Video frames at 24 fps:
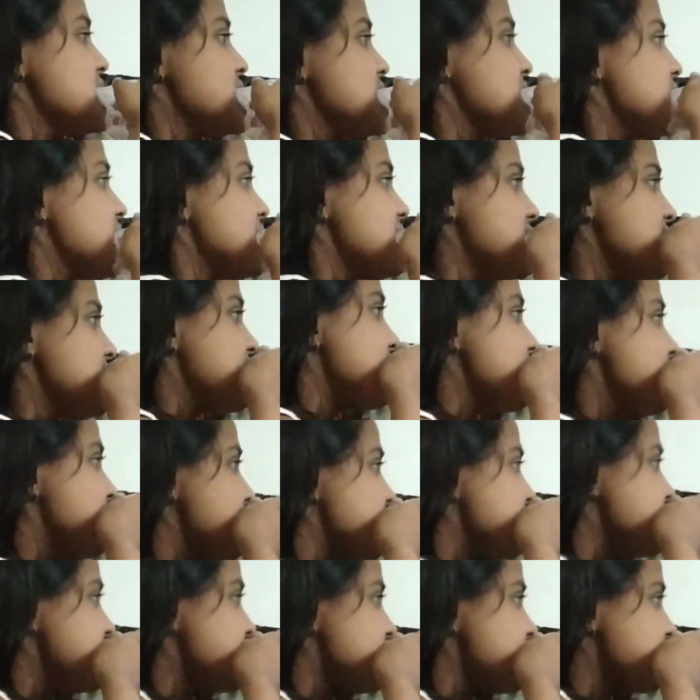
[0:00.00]
के लिए
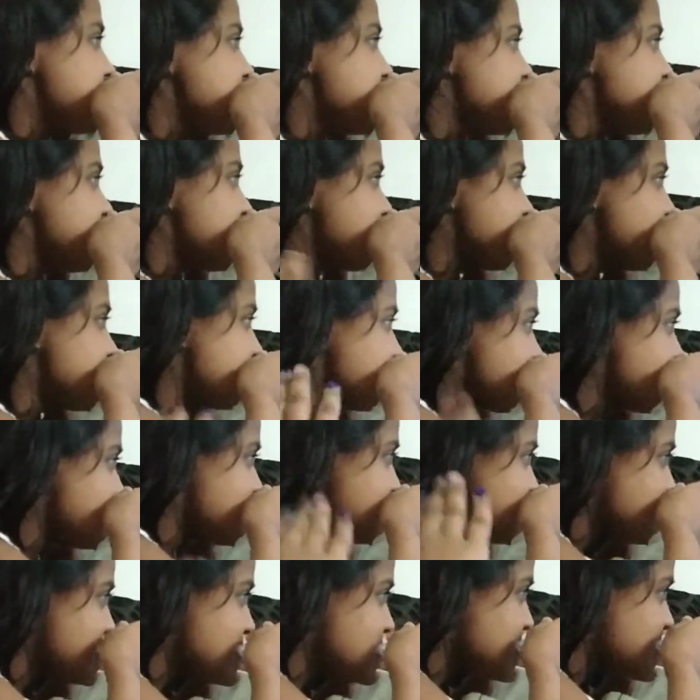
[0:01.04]
ऑन किया था
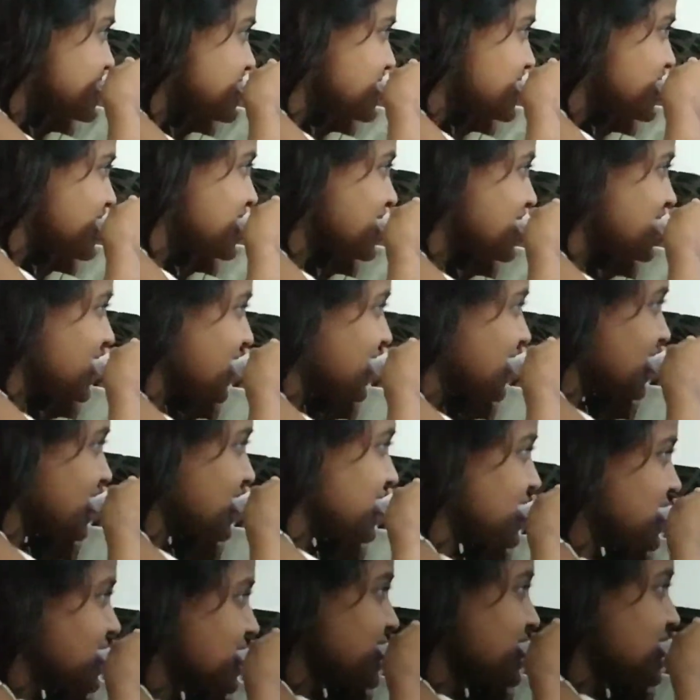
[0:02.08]
कि इन लोग मनु
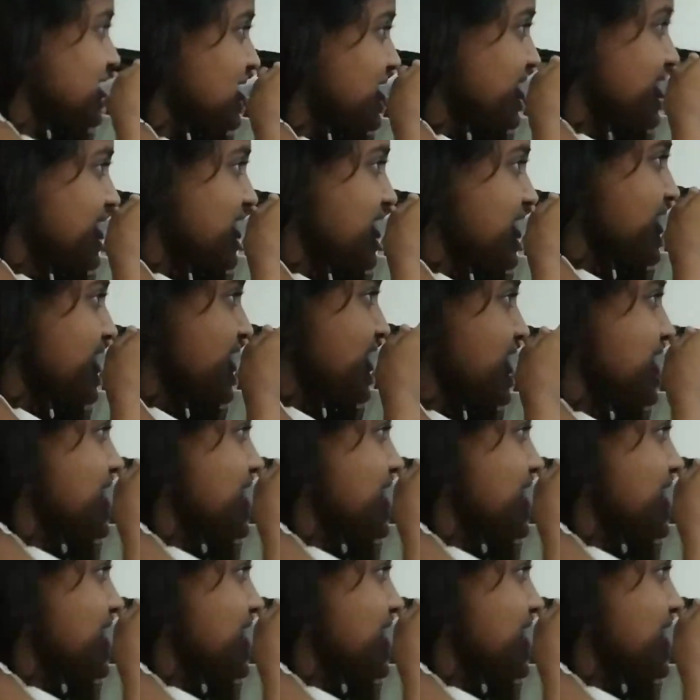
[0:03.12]
आ गई है